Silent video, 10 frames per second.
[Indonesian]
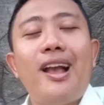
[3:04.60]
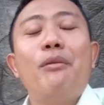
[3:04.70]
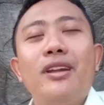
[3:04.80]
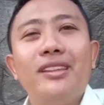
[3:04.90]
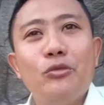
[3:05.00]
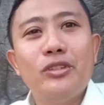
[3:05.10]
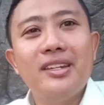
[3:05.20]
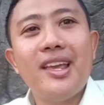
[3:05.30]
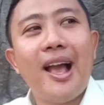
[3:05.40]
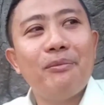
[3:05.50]
kamu nanti mau
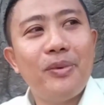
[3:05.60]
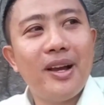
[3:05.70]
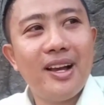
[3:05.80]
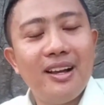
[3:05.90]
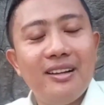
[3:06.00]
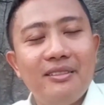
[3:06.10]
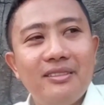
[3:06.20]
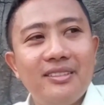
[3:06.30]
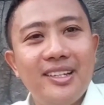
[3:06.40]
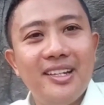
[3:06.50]
jadi apa
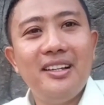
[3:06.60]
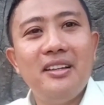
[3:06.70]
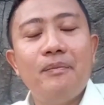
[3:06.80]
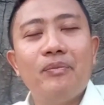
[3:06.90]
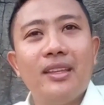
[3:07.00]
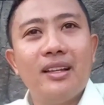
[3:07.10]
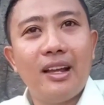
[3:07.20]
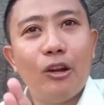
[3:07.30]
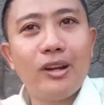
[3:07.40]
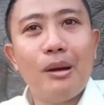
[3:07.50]
ya
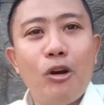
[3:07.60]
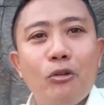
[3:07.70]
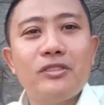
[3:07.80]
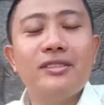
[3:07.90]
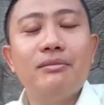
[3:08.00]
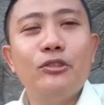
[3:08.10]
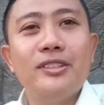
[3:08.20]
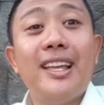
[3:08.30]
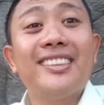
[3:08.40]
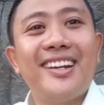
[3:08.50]
kalau kamu harus mau
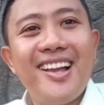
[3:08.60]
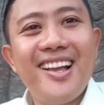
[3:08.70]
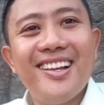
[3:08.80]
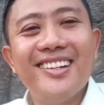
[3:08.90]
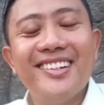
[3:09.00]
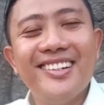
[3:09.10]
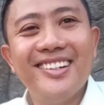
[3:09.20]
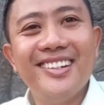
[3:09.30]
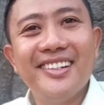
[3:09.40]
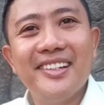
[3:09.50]
sejahtera
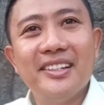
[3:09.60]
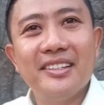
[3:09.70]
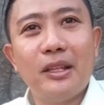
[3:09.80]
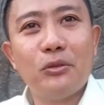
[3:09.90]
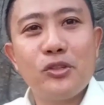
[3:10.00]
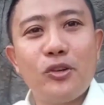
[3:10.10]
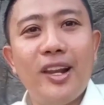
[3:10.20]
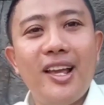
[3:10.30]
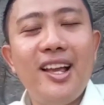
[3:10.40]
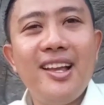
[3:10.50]
satu
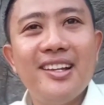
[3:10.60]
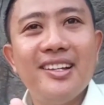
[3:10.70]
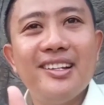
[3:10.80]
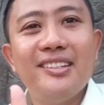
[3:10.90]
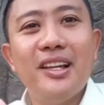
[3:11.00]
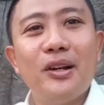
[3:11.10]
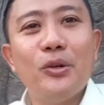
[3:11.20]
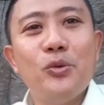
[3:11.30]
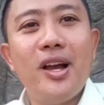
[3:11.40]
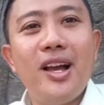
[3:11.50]
sekolah yang
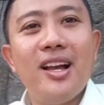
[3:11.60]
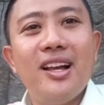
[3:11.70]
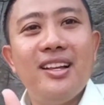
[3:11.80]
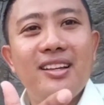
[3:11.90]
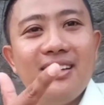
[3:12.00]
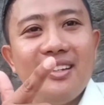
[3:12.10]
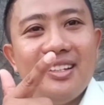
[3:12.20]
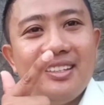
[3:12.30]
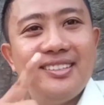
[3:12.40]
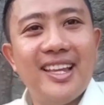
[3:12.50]
kedua
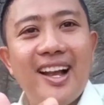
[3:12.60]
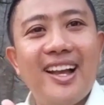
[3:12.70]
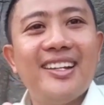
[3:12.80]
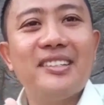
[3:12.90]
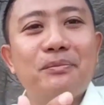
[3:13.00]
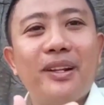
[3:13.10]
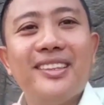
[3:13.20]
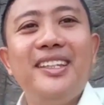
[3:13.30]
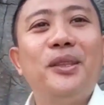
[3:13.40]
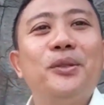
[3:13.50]
jangan
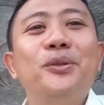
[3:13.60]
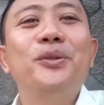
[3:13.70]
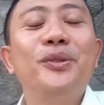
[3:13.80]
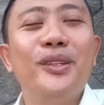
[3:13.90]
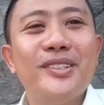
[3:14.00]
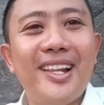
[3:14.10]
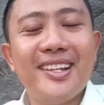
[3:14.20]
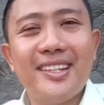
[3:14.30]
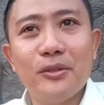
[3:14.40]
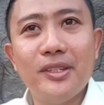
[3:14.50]
seperti itu itu salah
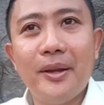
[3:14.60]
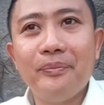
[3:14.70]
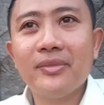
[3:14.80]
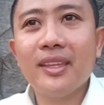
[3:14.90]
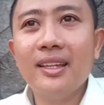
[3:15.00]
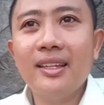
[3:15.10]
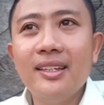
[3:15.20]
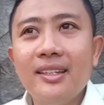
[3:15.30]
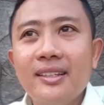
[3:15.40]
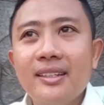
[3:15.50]
satunya
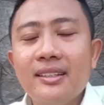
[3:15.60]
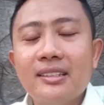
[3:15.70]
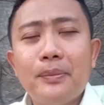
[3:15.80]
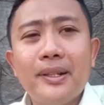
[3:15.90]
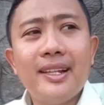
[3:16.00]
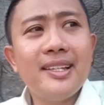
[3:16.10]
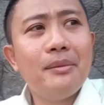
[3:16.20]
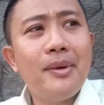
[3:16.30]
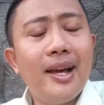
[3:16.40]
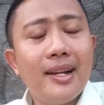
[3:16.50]
Sepertinya
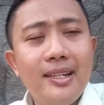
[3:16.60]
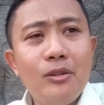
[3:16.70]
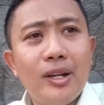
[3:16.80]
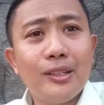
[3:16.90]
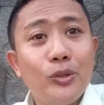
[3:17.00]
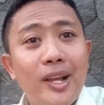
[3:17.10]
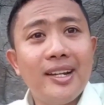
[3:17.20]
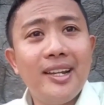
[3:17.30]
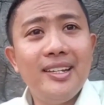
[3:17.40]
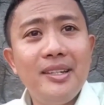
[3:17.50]
kemarin waktu
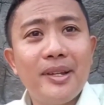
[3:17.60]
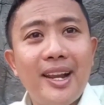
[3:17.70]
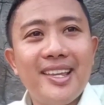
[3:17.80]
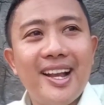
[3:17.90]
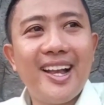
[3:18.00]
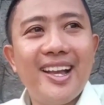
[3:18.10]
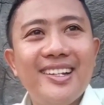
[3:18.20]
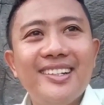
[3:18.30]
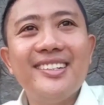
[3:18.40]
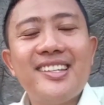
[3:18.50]
Kang Deddy
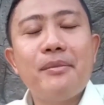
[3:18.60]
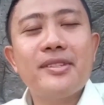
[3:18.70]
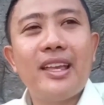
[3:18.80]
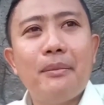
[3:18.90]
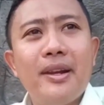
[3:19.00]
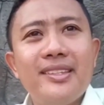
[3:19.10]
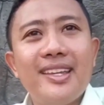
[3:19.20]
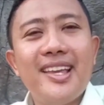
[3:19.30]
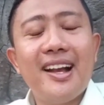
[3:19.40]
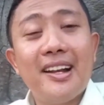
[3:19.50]
merayakan
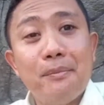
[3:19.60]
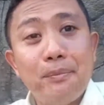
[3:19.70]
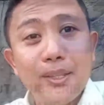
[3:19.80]
subscribernya yang keempat